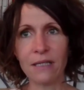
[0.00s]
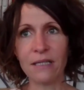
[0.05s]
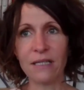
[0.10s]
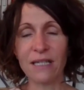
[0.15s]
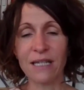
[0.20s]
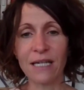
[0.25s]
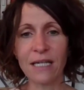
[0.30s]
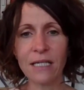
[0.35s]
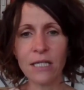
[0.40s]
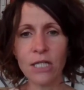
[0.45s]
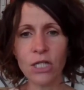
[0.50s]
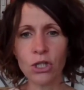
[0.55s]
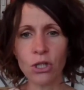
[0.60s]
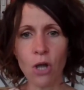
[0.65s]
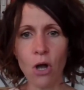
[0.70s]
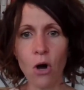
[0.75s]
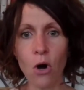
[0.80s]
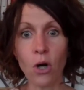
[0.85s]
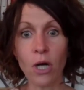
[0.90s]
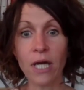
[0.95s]
est
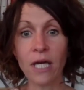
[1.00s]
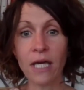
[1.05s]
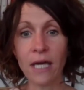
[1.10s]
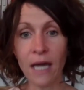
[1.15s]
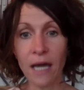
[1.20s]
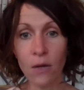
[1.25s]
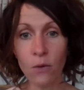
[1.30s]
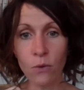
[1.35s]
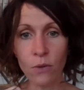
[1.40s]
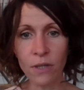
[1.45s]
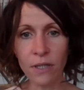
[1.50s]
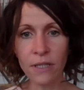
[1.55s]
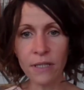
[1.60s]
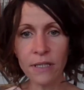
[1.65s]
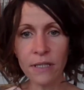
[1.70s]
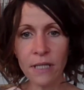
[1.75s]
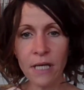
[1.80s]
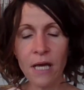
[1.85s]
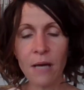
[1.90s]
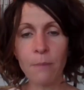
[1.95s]
riche en
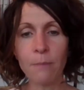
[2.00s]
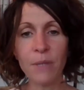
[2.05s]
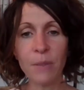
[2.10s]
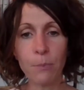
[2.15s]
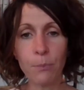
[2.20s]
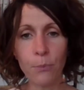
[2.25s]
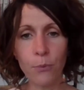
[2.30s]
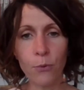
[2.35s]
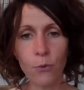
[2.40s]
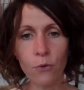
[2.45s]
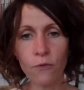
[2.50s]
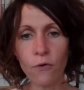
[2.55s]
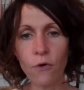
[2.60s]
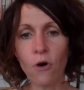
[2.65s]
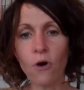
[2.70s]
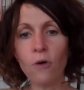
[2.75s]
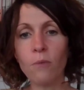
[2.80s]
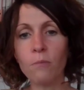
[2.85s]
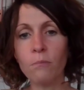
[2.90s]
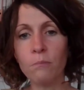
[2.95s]
calories, mais pauvre
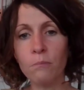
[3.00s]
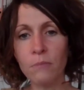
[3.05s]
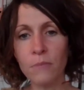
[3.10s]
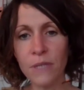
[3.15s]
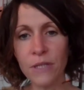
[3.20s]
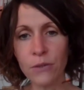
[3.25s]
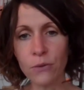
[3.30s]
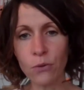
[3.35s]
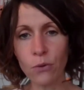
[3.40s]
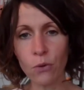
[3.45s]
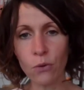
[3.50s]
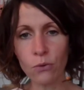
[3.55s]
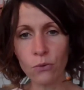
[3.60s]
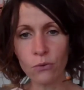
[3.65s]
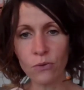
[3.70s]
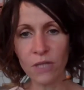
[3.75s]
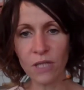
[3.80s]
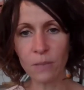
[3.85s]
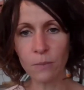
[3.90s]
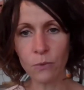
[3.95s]
en
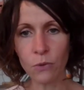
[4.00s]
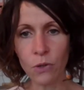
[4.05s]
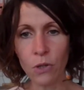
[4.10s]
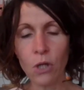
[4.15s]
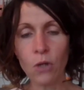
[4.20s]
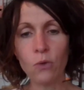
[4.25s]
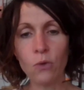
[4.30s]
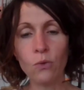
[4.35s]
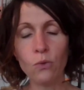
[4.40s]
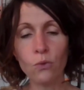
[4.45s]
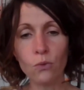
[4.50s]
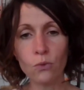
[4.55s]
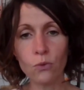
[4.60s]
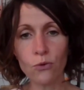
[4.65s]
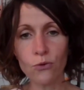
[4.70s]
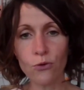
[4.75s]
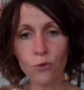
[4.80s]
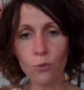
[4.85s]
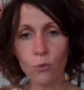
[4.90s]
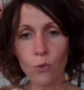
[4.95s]
micronutriments. Nous
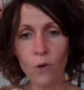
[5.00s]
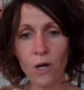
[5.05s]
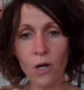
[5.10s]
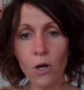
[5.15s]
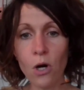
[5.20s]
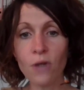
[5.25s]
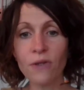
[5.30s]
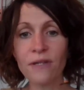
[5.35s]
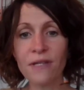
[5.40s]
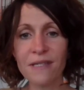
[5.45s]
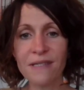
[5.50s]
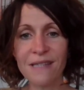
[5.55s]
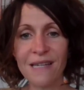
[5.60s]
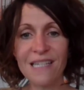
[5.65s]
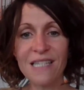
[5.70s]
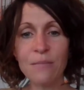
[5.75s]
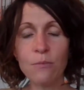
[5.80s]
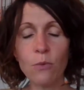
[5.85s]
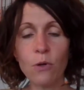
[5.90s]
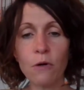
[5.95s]
consommons alors des
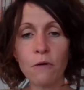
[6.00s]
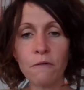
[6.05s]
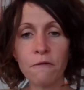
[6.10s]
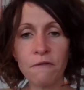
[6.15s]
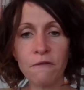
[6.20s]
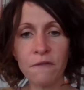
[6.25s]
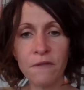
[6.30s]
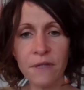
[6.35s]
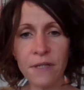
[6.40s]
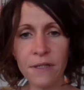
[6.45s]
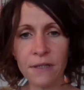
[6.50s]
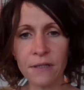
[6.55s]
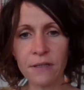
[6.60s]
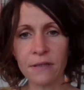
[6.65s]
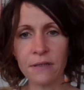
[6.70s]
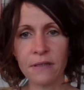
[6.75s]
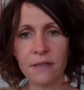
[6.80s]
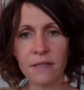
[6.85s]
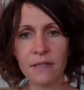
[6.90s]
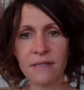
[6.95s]
aliments vides,
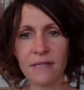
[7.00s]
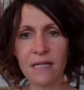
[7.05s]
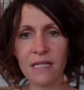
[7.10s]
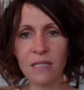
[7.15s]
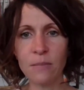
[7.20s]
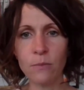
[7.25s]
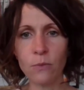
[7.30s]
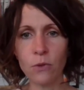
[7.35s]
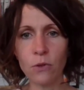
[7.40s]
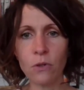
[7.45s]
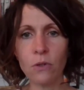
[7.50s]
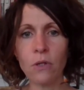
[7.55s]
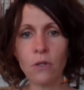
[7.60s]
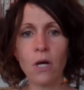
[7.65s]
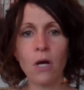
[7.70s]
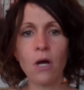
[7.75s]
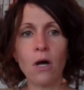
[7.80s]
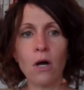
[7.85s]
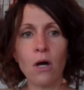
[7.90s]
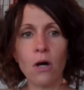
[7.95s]
des aliments
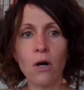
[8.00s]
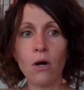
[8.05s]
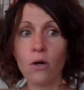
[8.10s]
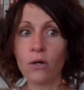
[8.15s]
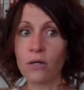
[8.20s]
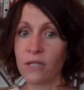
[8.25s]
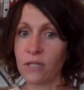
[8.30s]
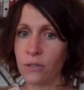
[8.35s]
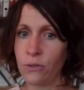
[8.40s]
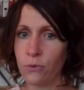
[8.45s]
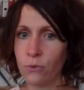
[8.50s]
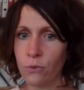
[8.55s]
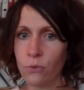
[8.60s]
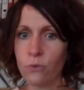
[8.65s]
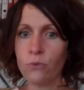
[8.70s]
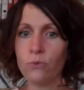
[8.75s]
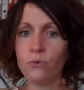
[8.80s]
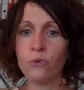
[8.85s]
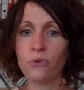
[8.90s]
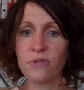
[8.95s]
euh, qui ont
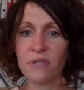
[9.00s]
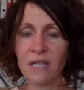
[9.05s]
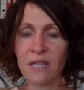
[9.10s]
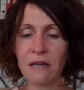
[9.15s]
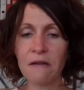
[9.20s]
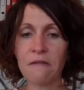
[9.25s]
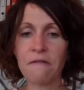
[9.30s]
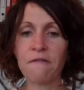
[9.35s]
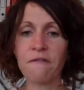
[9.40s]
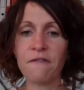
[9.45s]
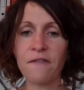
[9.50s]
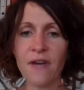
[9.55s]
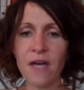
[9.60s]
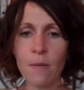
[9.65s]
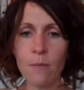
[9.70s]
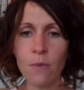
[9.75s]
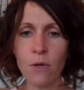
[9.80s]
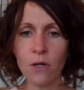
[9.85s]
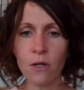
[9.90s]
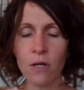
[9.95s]
une très
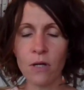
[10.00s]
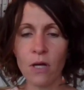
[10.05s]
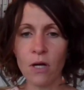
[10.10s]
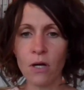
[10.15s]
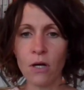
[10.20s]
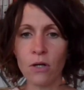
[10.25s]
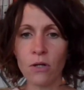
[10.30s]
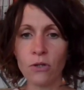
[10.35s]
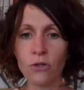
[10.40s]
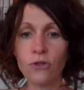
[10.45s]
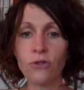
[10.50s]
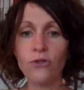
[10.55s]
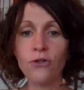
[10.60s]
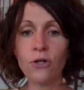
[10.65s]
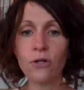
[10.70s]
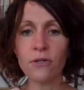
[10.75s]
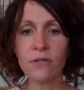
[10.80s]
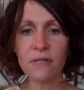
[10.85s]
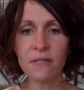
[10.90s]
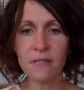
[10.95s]
faible
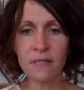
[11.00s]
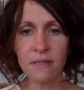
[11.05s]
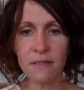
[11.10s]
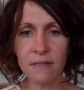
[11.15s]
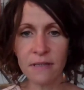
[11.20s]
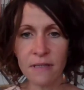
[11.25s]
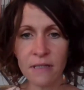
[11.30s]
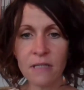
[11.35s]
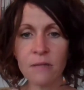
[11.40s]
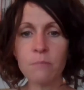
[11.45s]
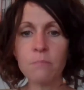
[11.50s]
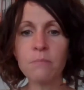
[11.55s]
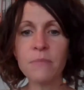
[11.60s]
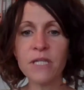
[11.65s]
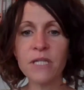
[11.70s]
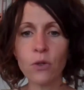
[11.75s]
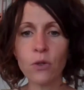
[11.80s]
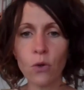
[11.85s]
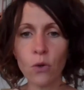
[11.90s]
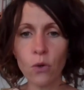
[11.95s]
densité
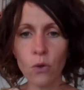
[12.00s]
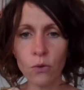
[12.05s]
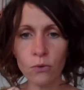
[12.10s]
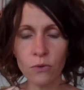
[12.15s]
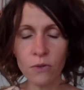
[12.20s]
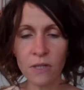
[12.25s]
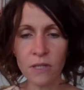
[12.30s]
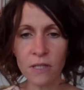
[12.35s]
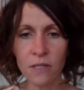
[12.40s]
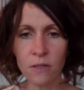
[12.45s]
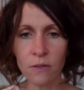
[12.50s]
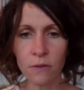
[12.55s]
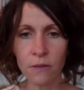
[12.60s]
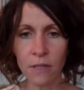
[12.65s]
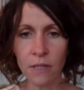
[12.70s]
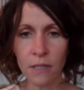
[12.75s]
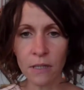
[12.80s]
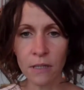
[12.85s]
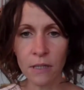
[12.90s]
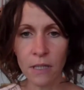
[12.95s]

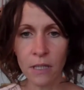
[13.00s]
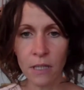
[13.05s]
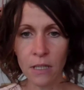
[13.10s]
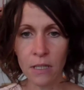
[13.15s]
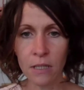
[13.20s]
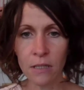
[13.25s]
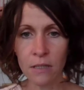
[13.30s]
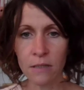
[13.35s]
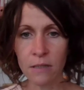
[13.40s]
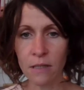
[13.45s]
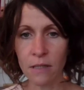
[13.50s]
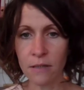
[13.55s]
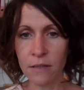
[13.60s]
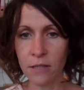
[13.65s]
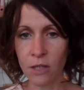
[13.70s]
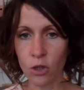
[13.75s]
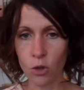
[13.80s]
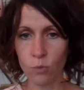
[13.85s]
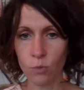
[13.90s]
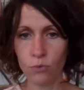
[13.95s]
micronutritionnelle.
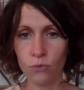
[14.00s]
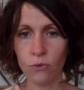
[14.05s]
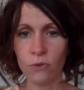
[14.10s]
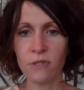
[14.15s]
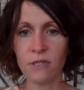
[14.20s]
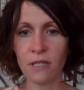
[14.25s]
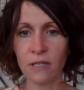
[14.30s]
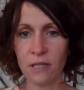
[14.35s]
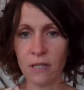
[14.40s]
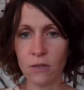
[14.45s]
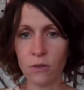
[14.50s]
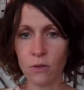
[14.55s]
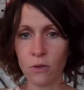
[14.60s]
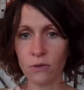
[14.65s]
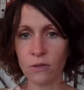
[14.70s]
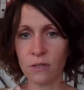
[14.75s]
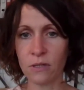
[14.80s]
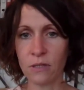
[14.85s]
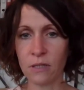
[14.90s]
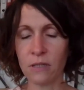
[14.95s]
C'est-à-dire que pour une certaine
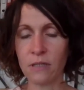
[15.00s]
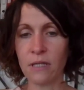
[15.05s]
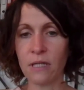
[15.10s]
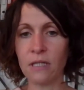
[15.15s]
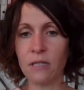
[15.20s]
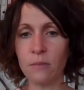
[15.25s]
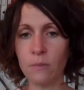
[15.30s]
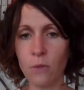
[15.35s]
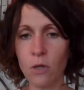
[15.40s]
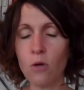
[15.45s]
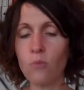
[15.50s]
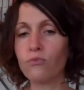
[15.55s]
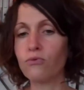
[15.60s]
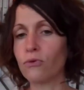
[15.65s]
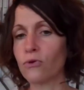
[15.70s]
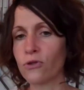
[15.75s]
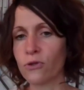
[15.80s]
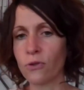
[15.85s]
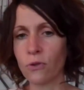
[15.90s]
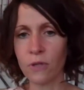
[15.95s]
quantité d'aliments,
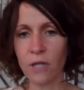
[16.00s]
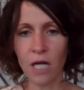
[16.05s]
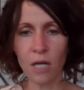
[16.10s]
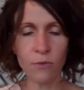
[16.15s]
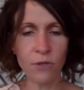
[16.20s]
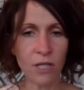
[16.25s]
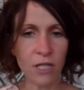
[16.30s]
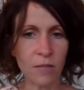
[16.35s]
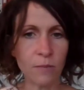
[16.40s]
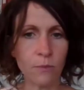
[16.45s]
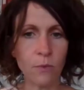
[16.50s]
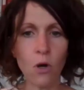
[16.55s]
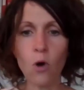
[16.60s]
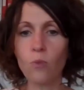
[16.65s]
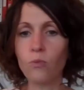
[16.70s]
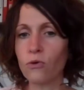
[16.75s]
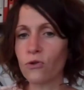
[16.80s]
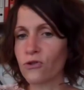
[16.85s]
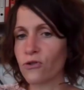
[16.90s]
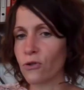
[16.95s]
pour 100 grammes d'aliments ou
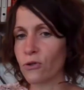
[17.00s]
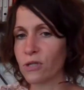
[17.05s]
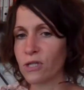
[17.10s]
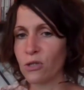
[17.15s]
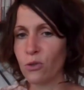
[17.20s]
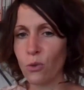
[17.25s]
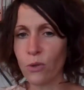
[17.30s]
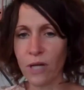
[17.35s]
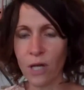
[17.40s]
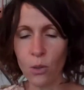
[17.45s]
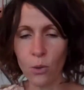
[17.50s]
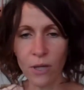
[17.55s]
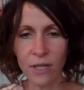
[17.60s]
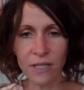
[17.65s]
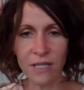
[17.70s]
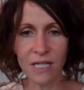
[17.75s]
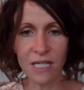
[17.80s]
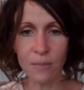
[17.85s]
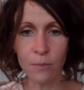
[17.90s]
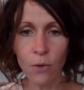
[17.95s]
pour 100 kilocalories
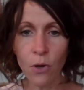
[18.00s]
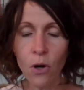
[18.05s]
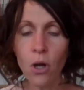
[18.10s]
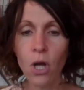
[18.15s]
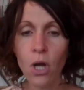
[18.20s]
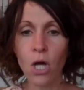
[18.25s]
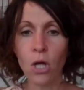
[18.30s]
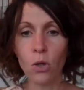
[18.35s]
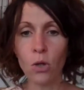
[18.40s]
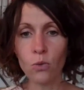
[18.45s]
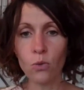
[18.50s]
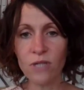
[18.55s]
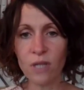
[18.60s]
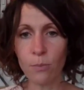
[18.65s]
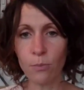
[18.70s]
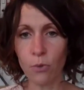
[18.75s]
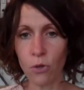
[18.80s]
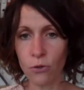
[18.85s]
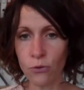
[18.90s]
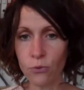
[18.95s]
d'aliments, nous
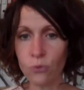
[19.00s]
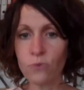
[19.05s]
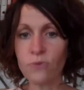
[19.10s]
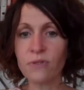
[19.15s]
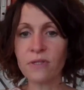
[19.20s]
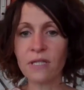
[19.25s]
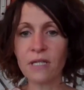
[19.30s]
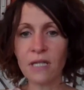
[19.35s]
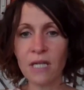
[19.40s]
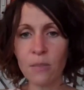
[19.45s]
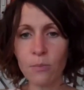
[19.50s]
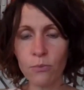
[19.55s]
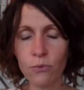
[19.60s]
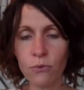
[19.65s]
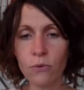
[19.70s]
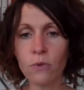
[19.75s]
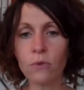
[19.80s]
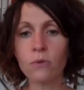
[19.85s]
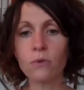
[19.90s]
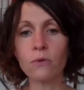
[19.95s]
apportons très
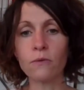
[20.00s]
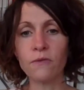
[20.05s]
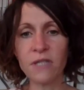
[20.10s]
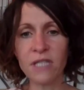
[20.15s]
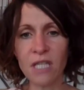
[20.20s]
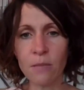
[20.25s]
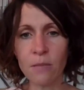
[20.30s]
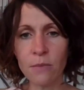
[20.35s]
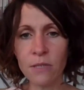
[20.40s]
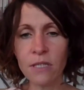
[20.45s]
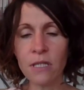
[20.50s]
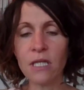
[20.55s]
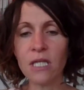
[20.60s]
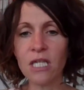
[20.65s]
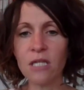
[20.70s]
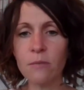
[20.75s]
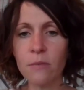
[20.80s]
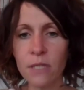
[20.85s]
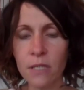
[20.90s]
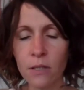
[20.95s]
peu de vitamines
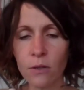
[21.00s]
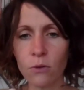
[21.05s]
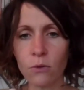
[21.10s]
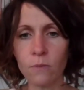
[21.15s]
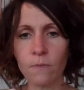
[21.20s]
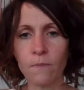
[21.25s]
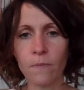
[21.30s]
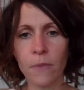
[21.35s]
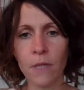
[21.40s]
et minéraux.